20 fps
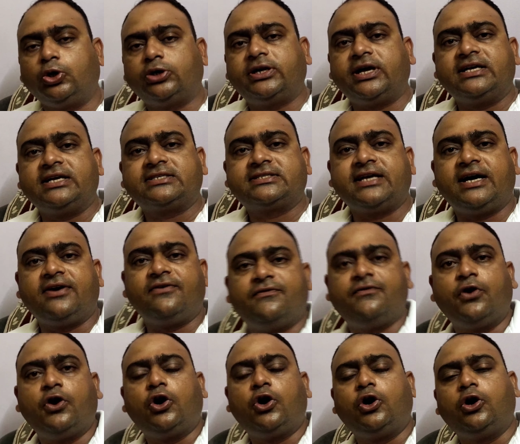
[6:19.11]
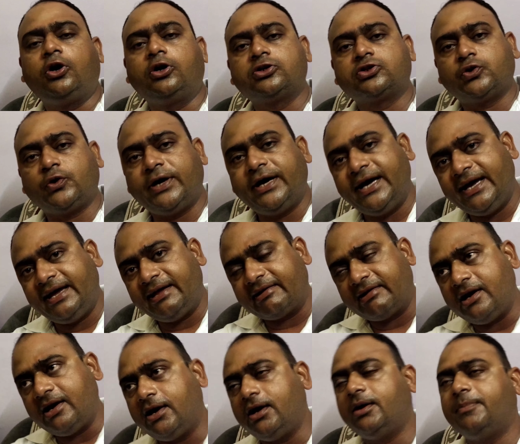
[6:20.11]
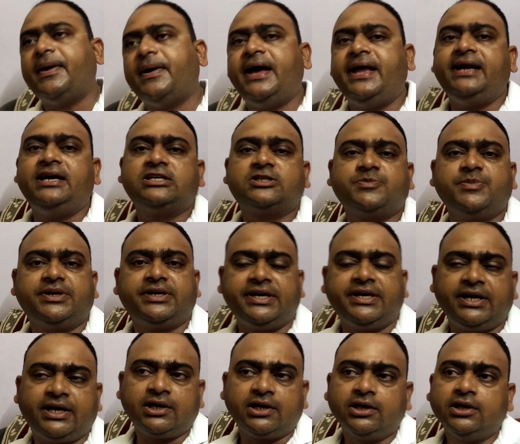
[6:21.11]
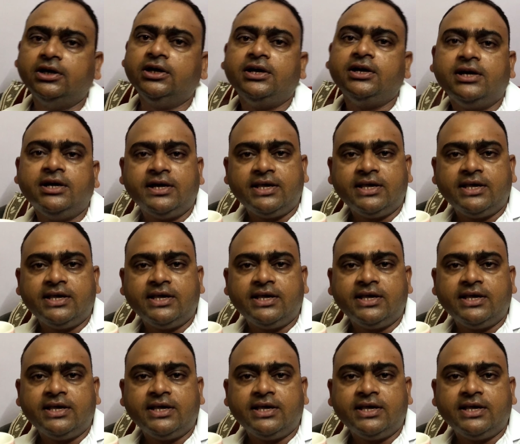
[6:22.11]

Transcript: छोटा सा ब्लॉग जोहैर का पेरेंट्स मीटिंग